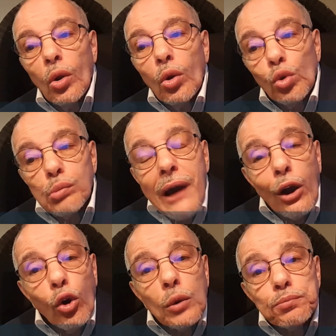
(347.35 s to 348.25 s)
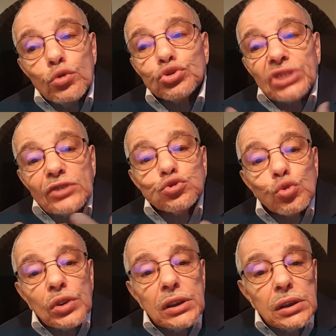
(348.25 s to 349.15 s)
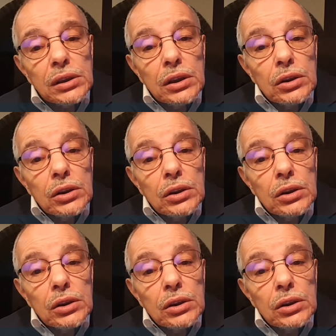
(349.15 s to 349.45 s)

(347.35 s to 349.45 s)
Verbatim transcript: le Maroc peut s'assurer